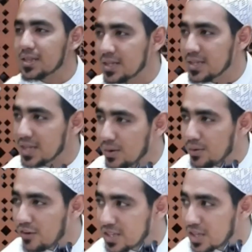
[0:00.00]
ketika
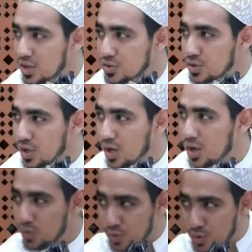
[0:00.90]
wafatnya
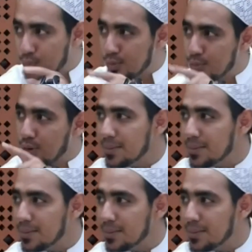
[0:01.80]
Rasulullah urgubu